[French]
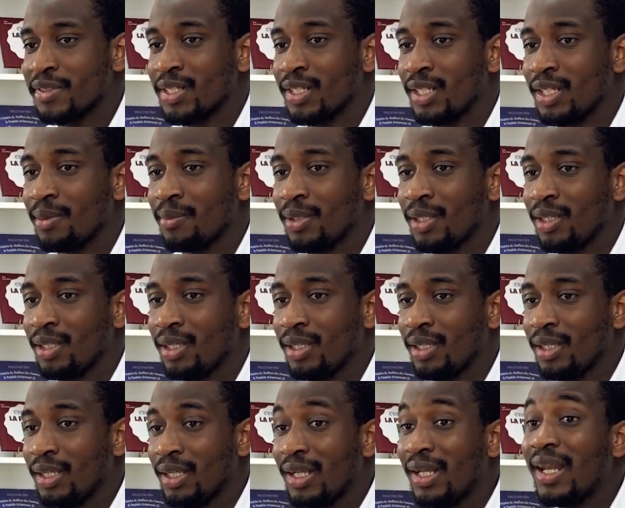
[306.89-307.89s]
sallam.
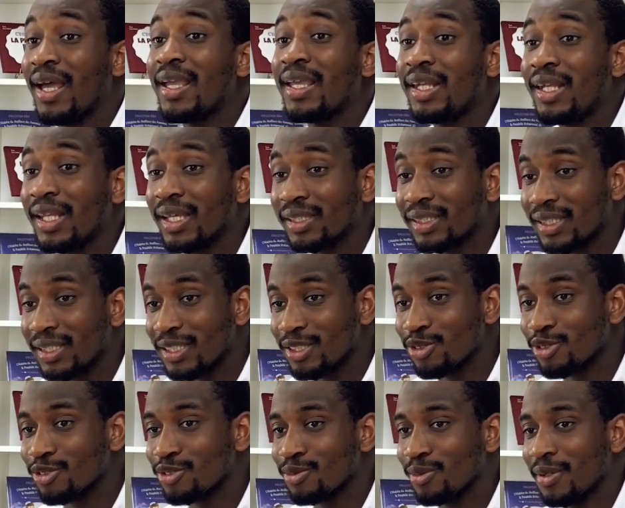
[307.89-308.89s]
Là est
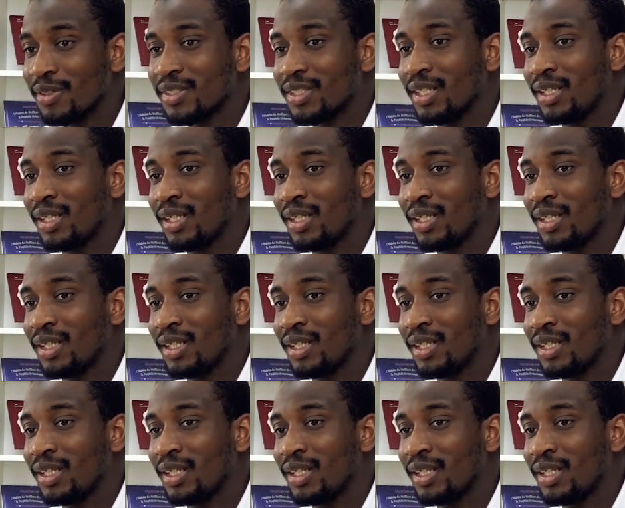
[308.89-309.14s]
l'intelligence du prophète